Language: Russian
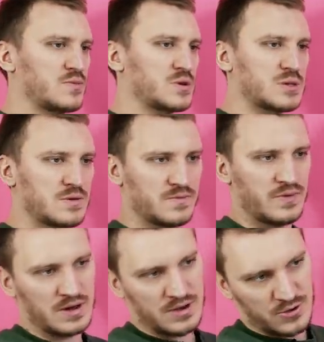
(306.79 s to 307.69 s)
я просто
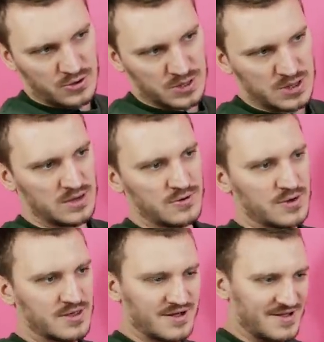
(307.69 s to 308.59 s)
по актеру сзади
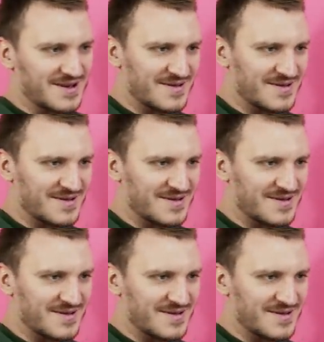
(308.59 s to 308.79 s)
угадал.